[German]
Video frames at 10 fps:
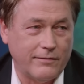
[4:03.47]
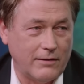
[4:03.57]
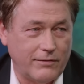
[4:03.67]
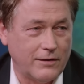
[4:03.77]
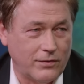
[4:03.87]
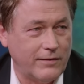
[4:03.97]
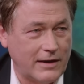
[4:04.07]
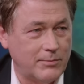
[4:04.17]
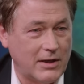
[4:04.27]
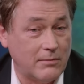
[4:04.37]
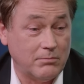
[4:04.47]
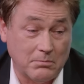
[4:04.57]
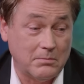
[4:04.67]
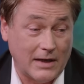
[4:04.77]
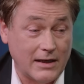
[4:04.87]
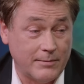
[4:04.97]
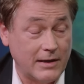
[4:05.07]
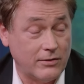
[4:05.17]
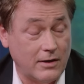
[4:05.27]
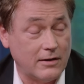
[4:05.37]
wenn wir so weitermachen, meiner
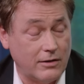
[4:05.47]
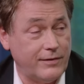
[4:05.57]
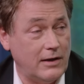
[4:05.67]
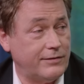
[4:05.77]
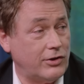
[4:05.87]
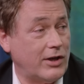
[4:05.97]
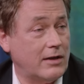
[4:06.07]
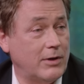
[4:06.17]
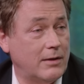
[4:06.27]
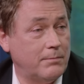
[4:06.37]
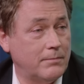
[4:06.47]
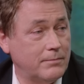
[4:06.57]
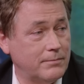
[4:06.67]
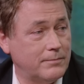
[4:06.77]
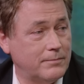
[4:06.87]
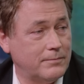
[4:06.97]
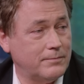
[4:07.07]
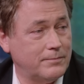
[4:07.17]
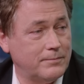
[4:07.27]
Meinung nach auch viele auf der Strecke bleiben. Und, das, und